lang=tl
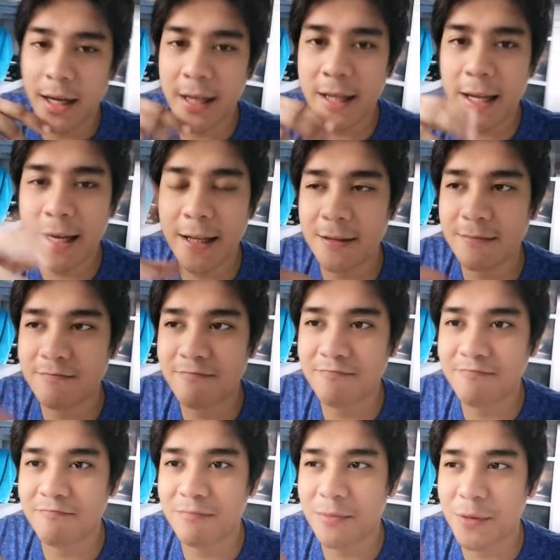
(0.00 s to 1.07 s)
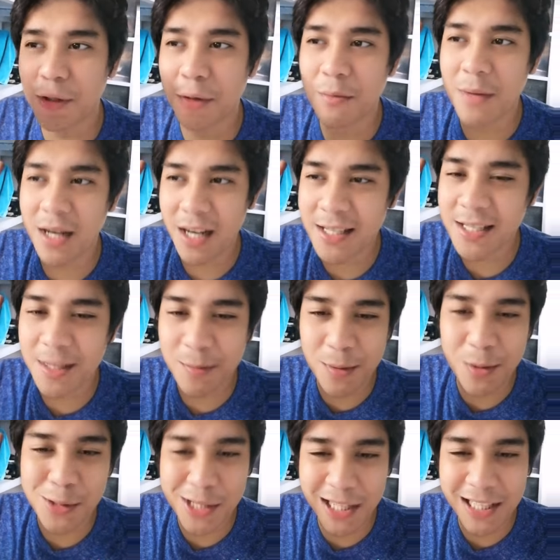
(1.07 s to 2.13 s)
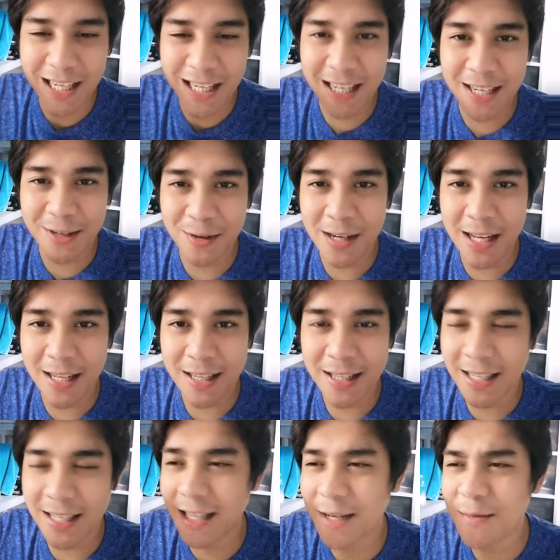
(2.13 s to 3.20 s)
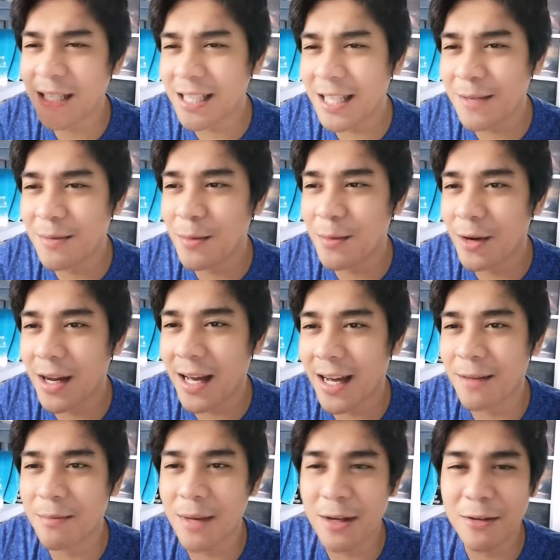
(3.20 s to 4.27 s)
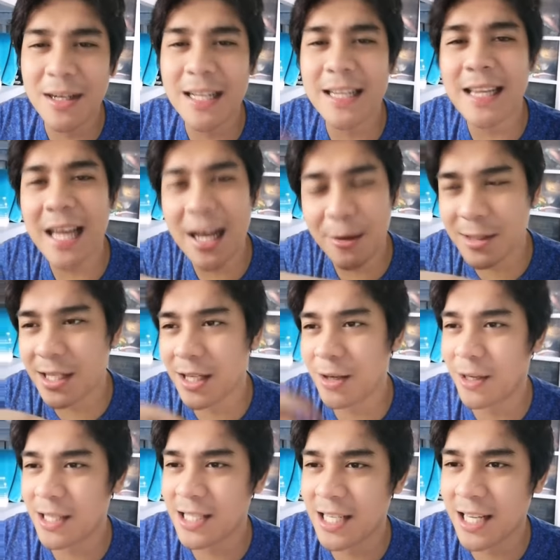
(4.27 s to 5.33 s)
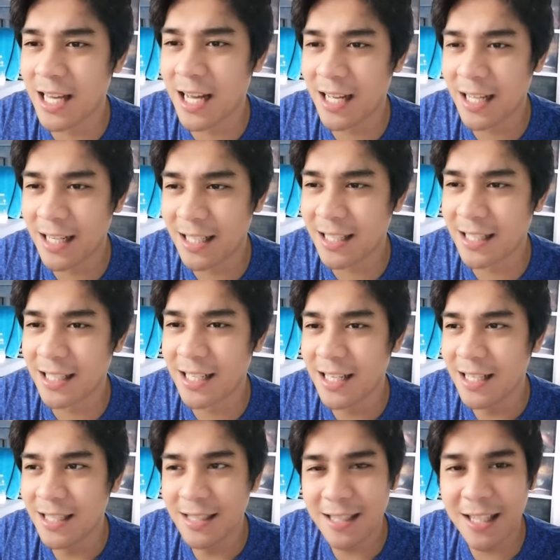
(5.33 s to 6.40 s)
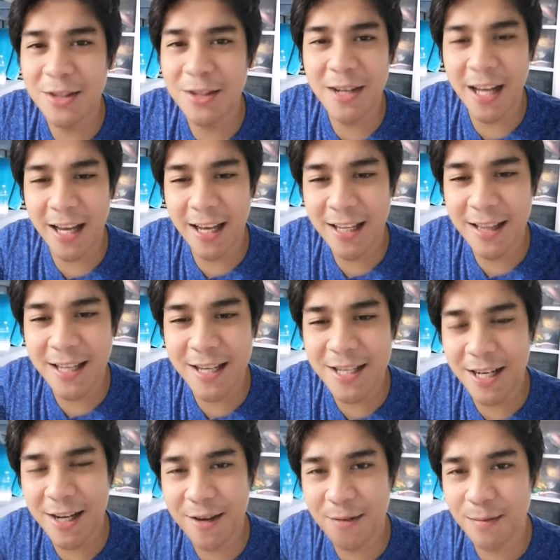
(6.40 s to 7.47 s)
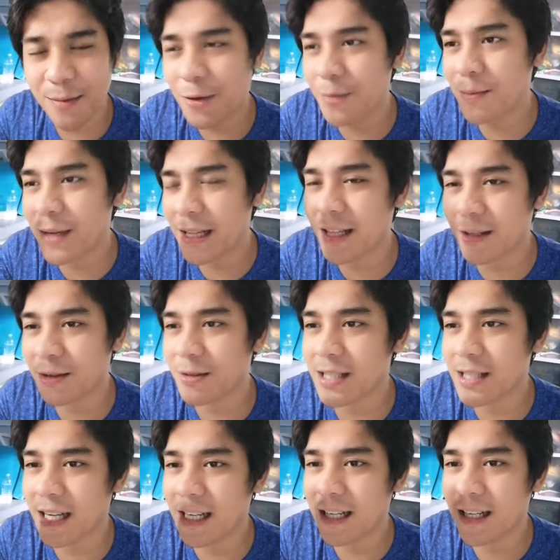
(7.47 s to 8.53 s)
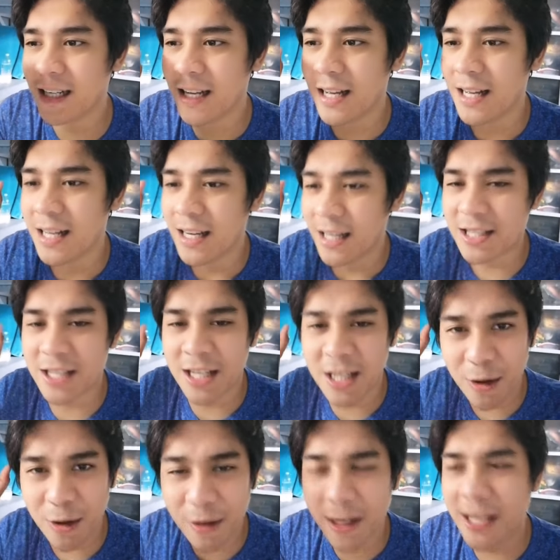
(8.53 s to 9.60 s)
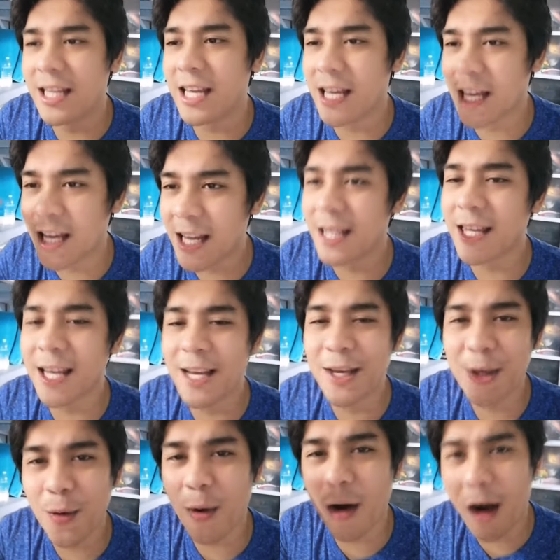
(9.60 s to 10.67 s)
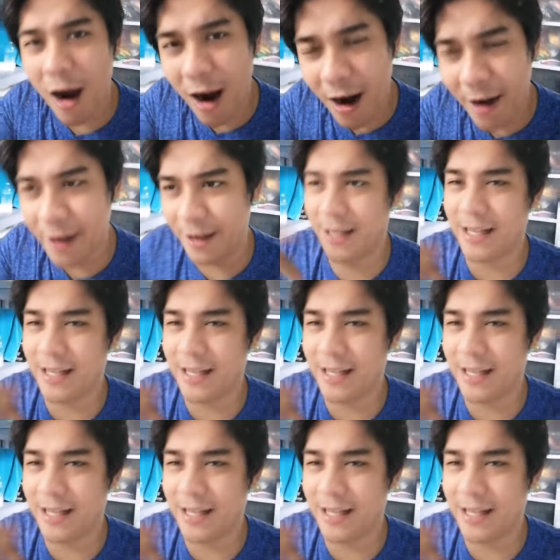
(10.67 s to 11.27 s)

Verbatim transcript: And then, yung malakas na buhos na talaga ng ulan, nadamang-dama mo na at merong nantakot sa'yo kasi nga, nandun eh, nandyan na yung moment na kung saan it's already hitting you hard